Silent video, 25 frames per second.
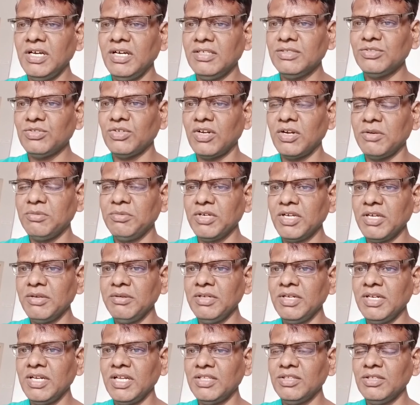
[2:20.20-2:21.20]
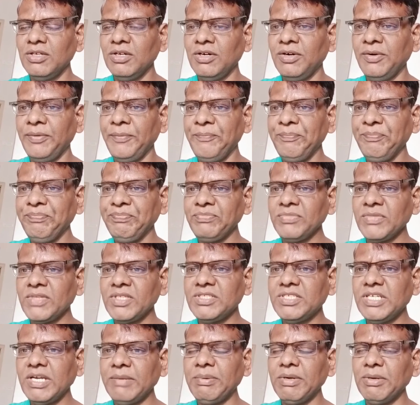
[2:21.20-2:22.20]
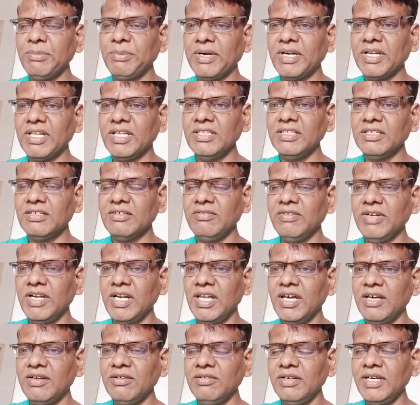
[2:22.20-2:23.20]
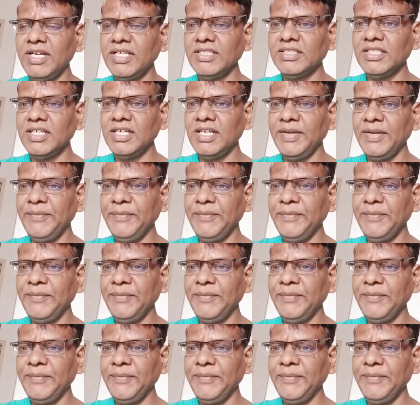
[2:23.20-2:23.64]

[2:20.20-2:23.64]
స్వర్ణముఖి నదిలో చేపలు పట్టేందుకు వెళ్లారు అయితే